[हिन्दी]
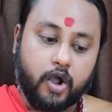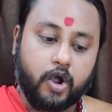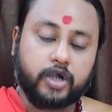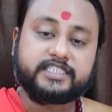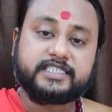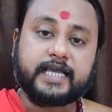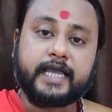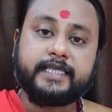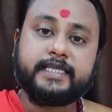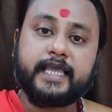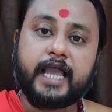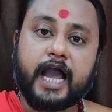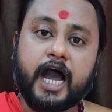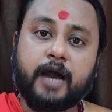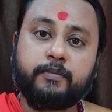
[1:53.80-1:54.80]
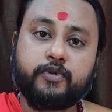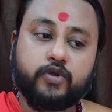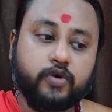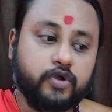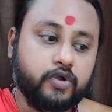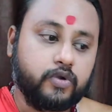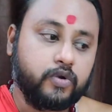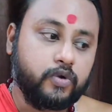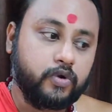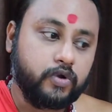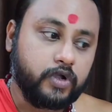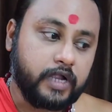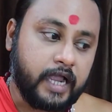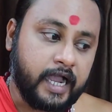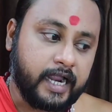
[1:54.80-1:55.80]
और चाहिए आप लोग को
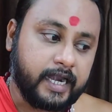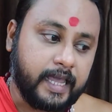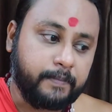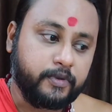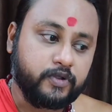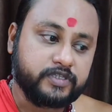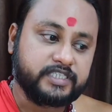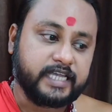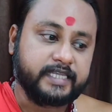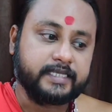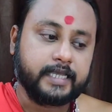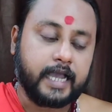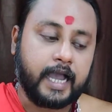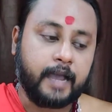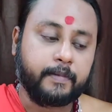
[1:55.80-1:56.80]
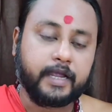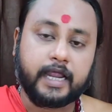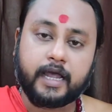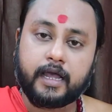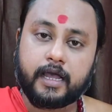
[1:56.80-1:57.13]
अगर आप लोग चाहिए आप